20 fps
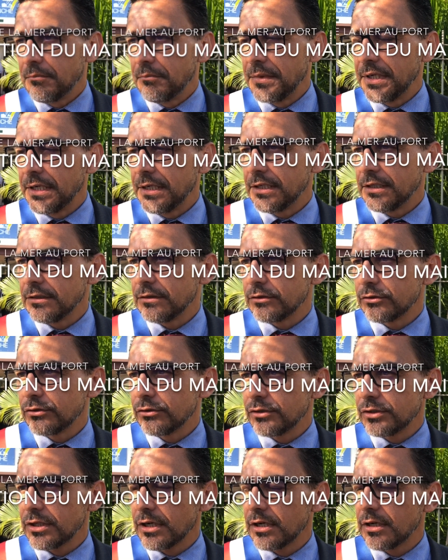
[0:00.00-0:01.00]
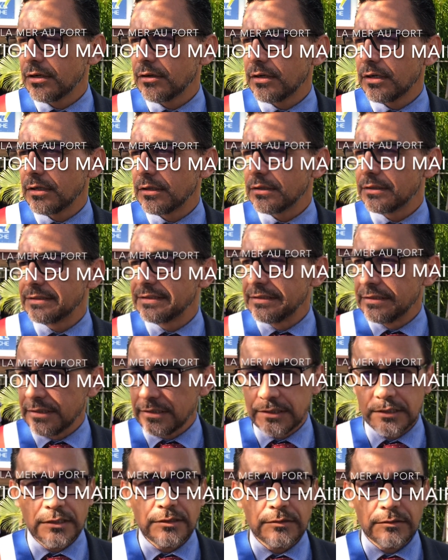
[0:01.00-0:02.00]
Mais je tiens à
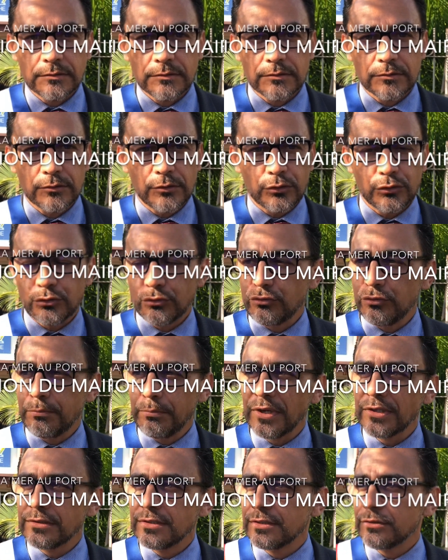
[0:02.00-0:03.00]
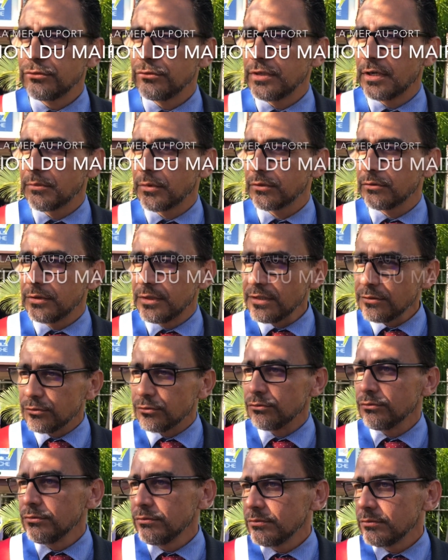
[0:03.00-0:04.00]
dire que je suis particulièrement
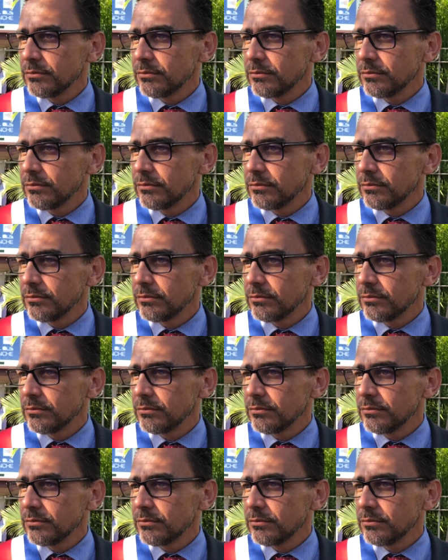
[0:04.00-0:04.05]
déçu